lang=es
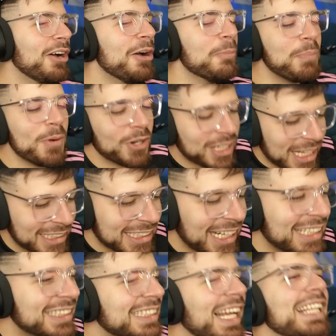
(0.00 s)
¿Por qué tiene
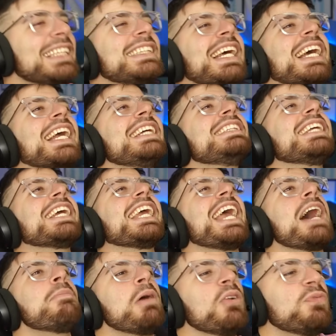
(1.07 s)
tanta gente que
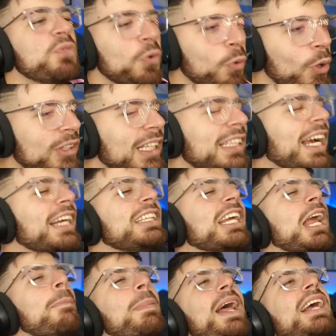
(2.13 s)
ama el fútbol? Tanta gente
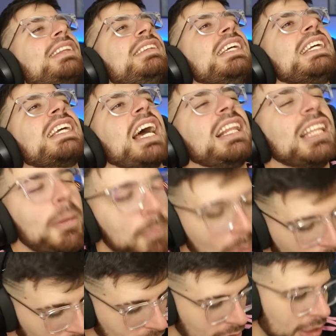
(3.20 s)
que practica el
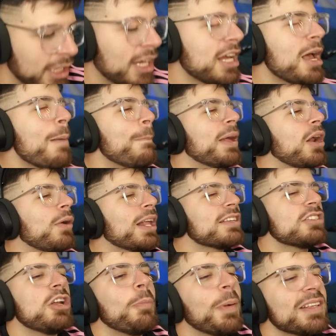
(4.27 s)
deporte. Pero aún así
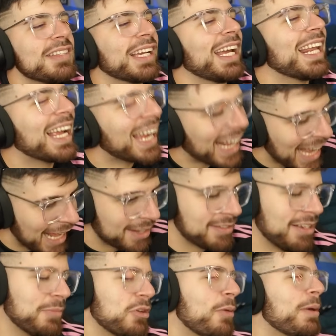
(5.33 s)
no pueden sacar cracks,
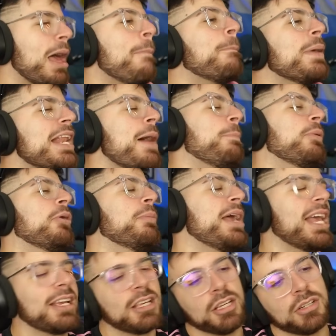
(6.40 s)
amigo. Me da pena por
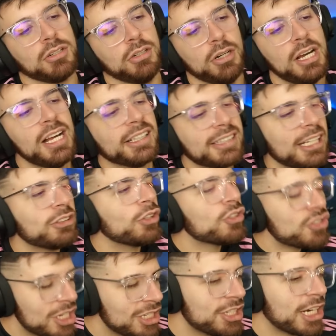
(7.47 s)
México. Tantos
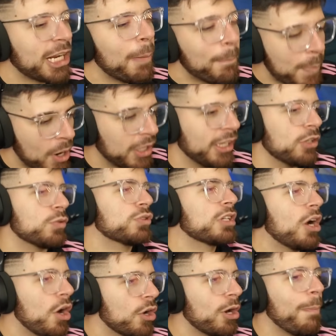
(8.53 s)
hinchas que ponen sus
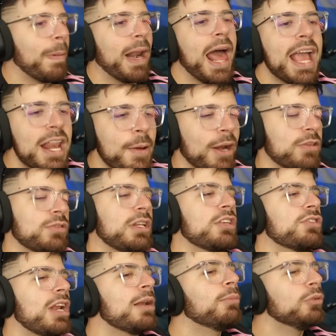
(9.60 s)
ahorros para ir a ver su
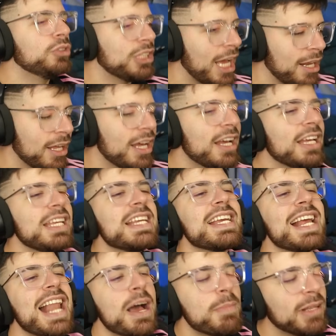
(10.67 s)
selección al Mundial y que
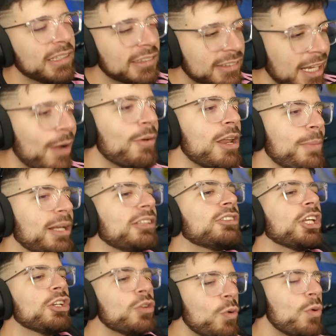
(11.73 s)

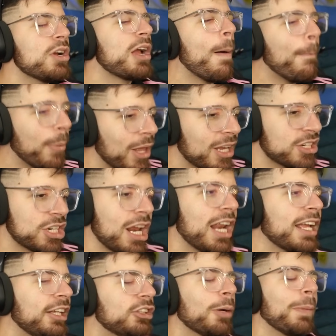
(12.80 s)
lamentablemente nunca pueden llegar al
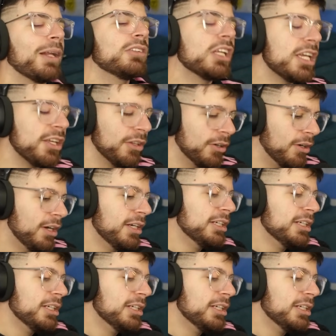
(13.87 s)
quinto partido.